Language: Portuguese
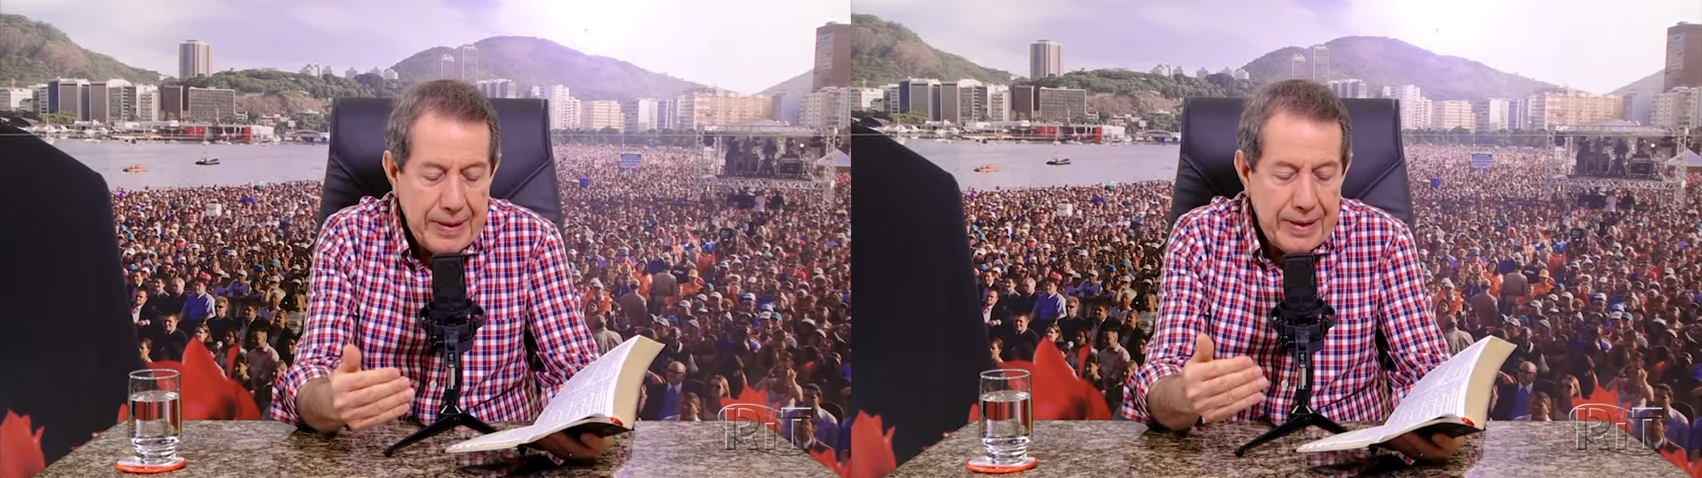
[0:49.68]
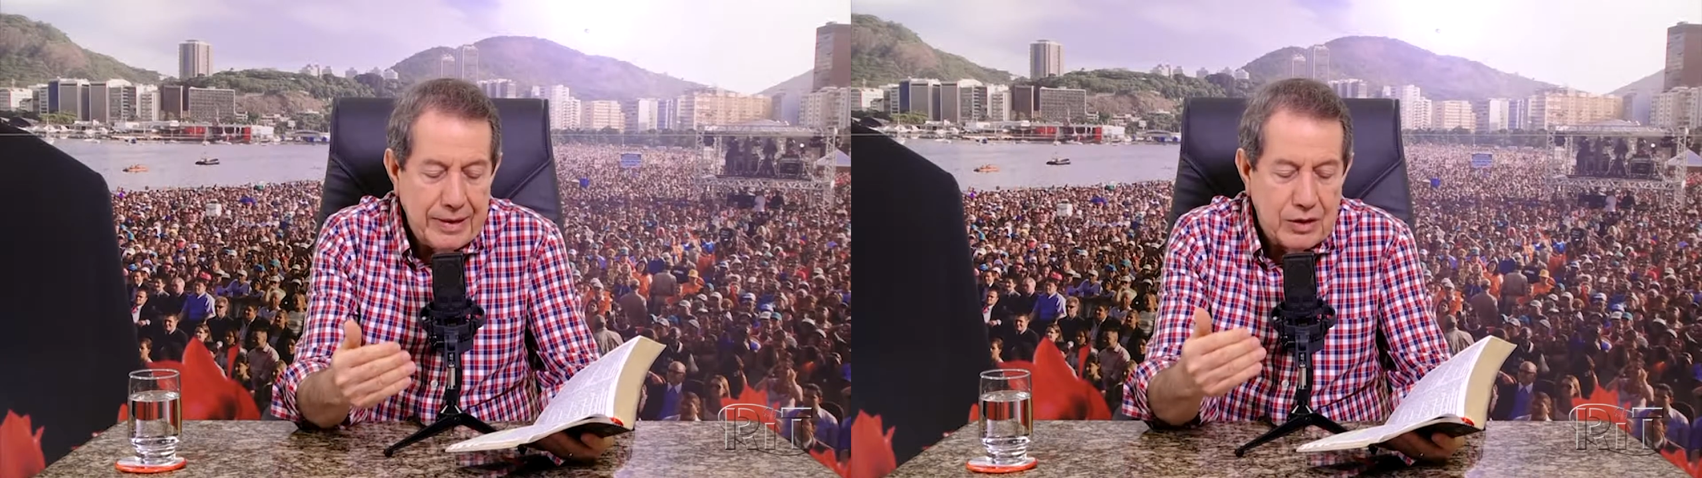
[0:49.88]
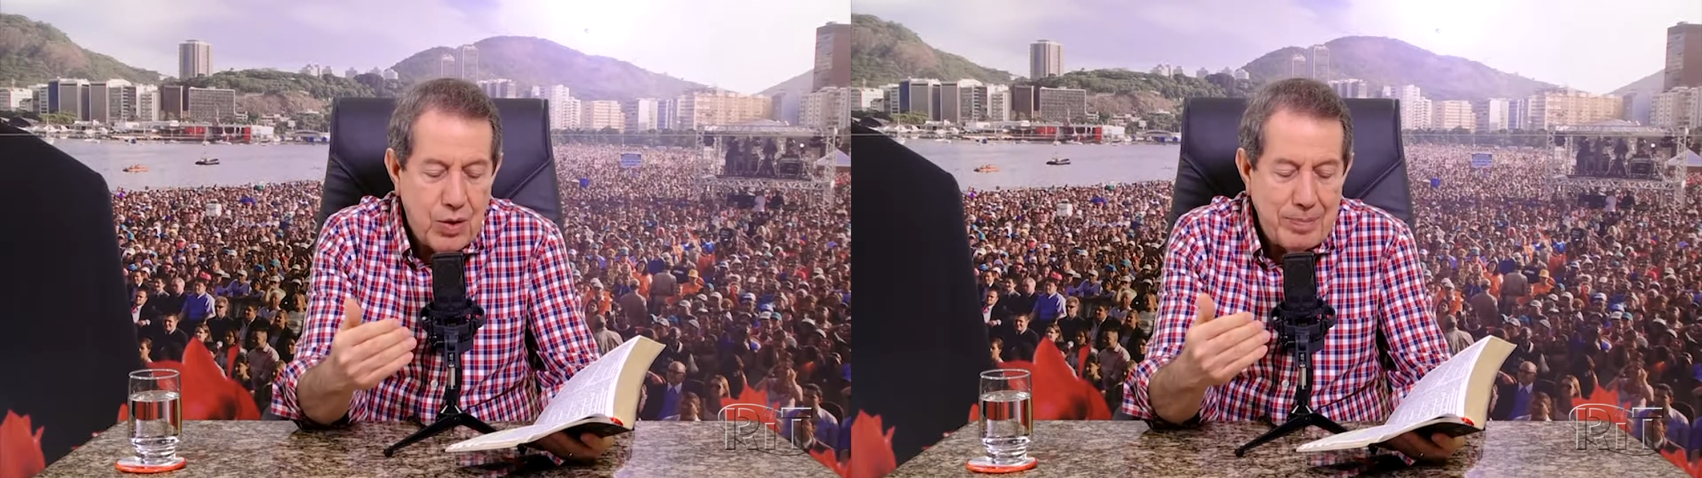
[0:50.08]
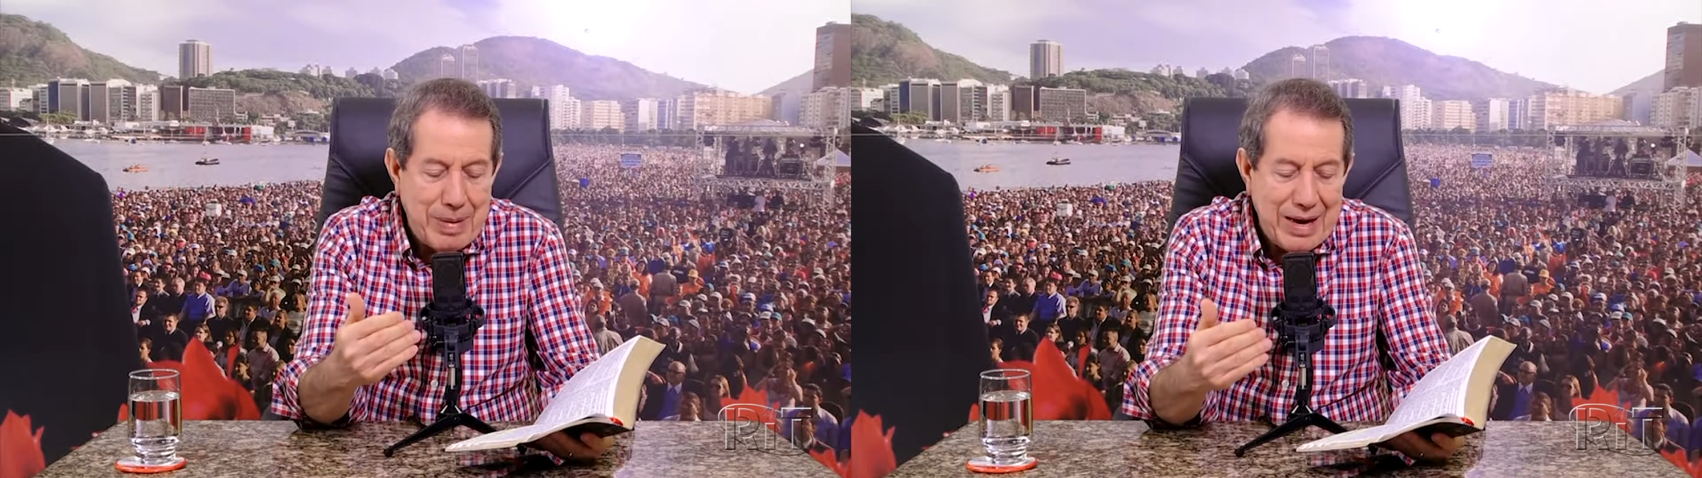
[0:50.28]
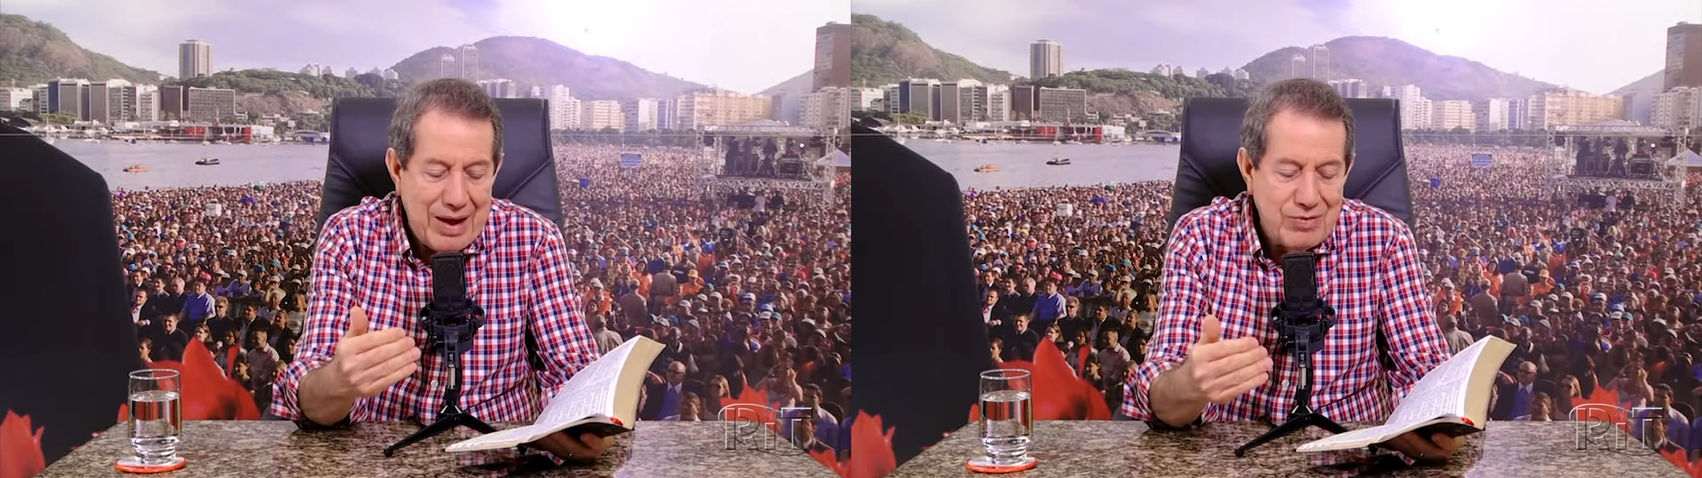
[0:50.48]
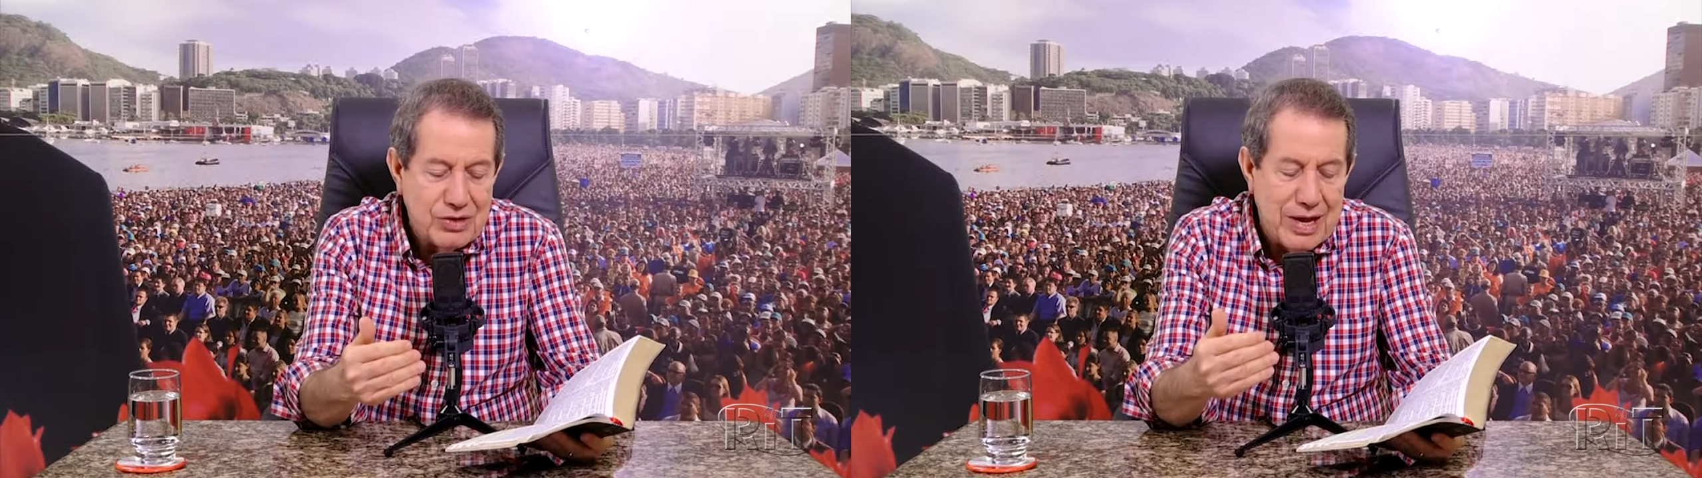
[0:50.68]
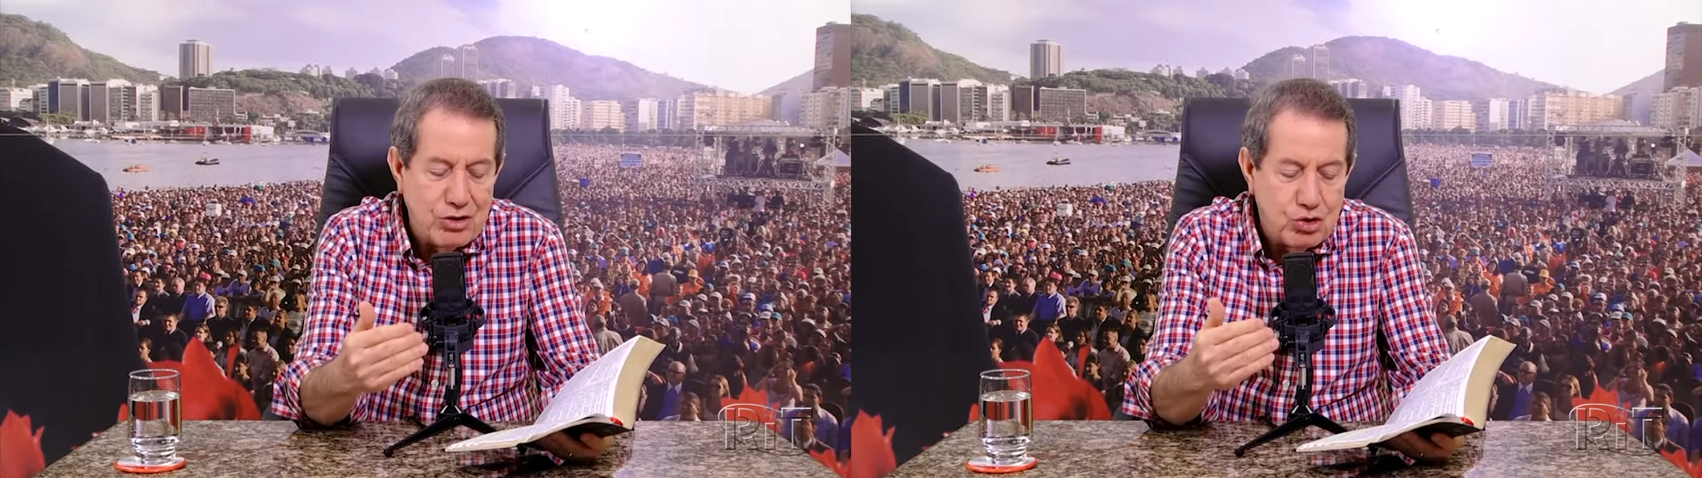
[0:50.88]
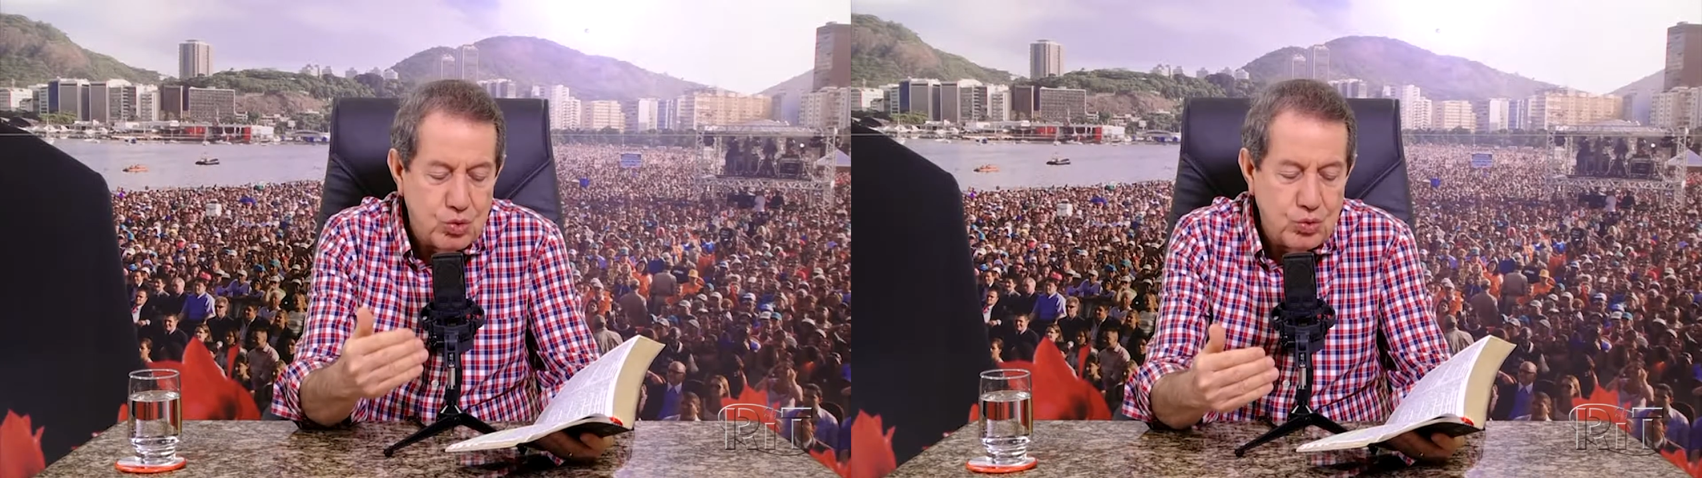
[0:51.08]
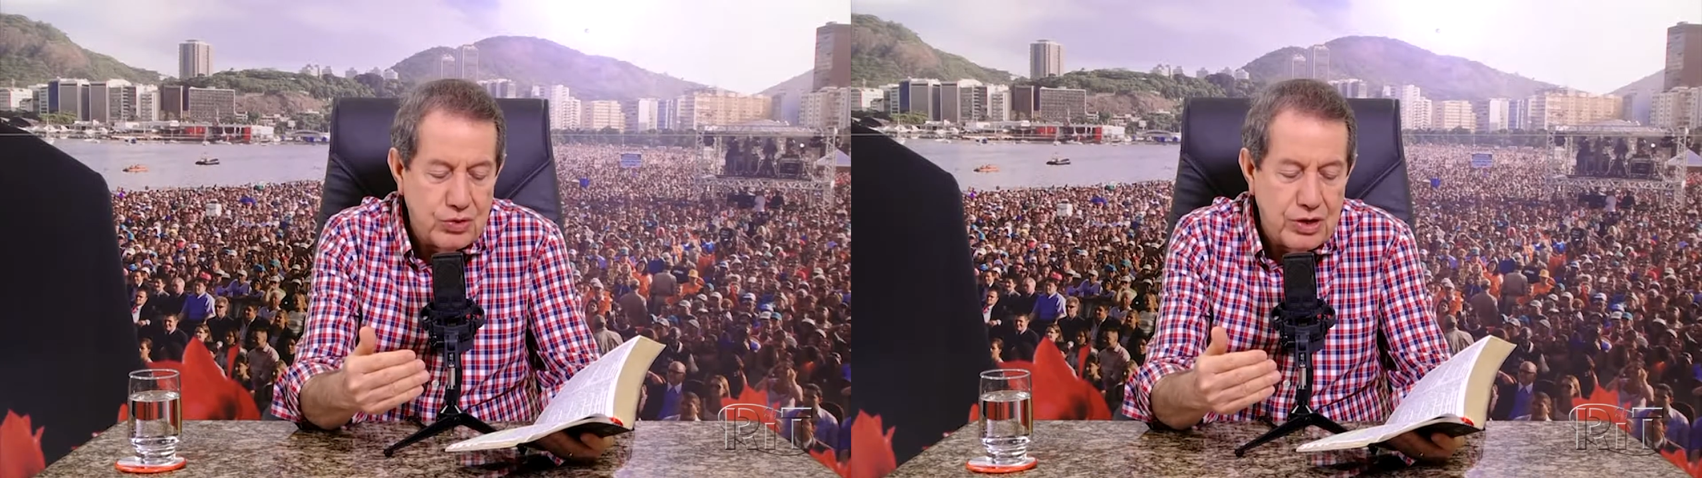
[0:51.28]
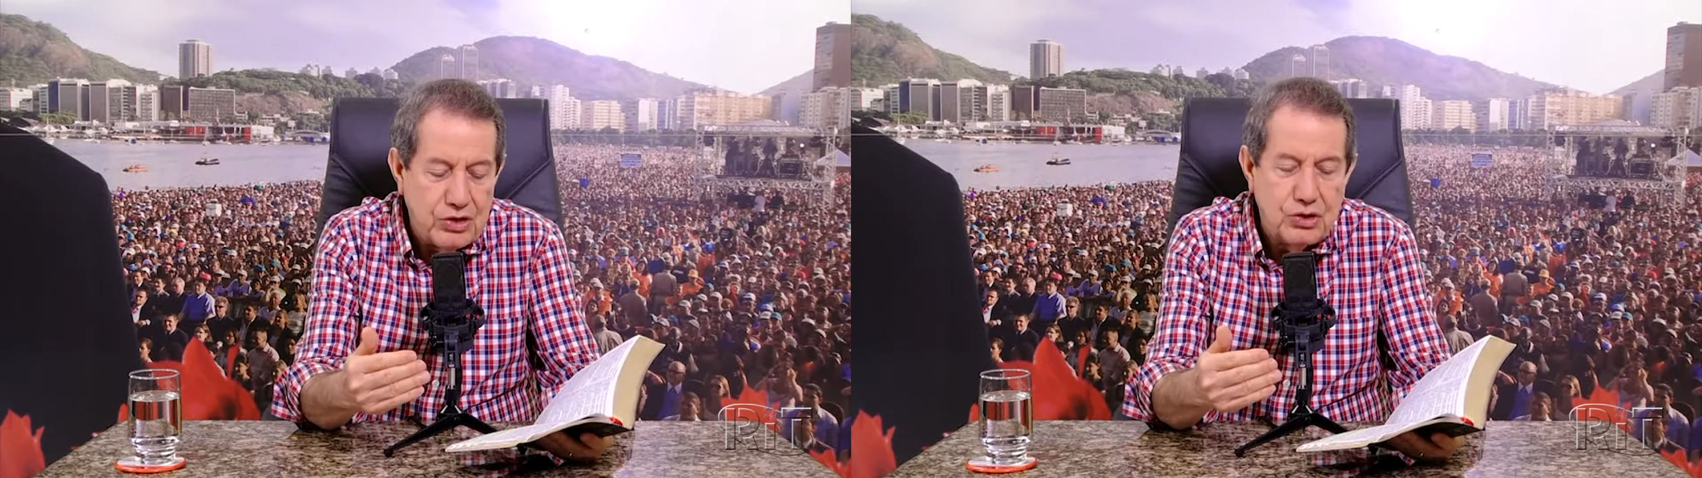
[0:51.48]
Então a palavra está junto
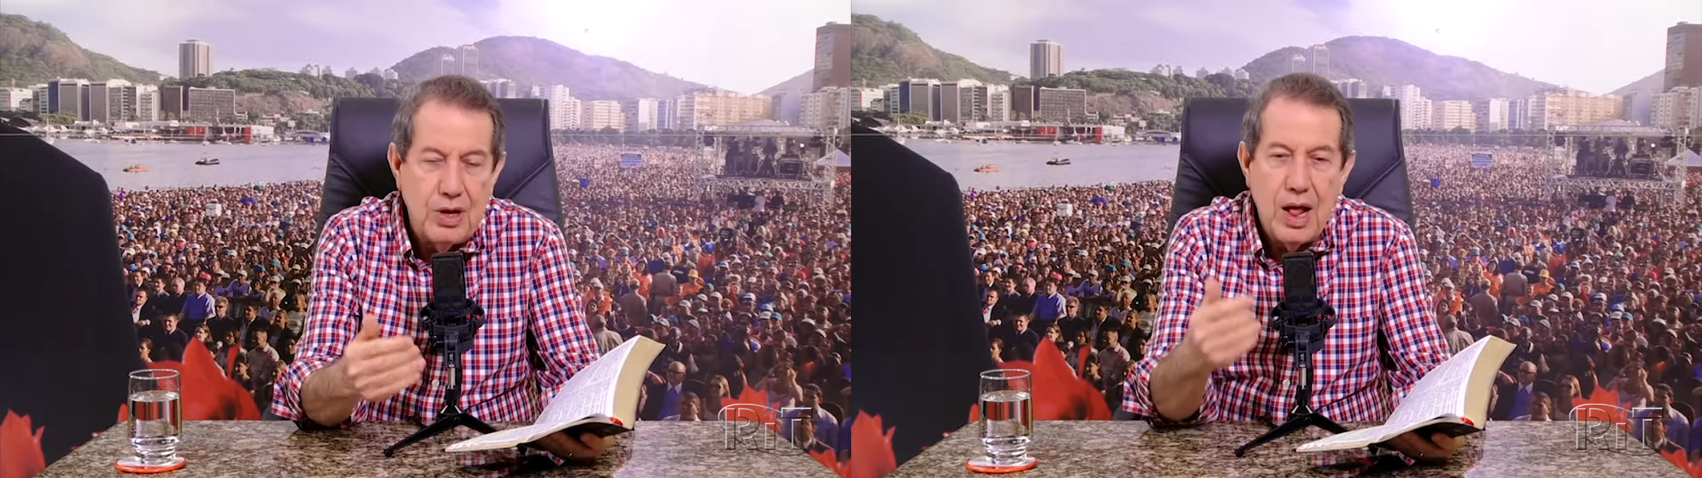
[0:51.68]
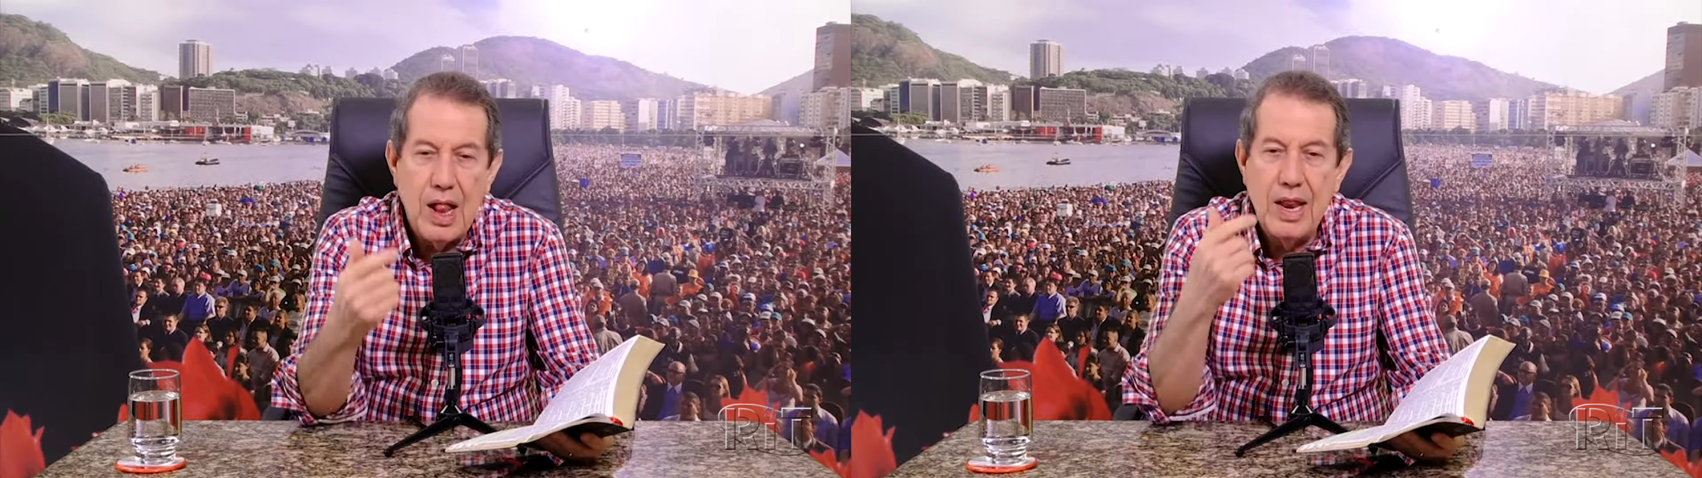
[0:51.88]
de ti,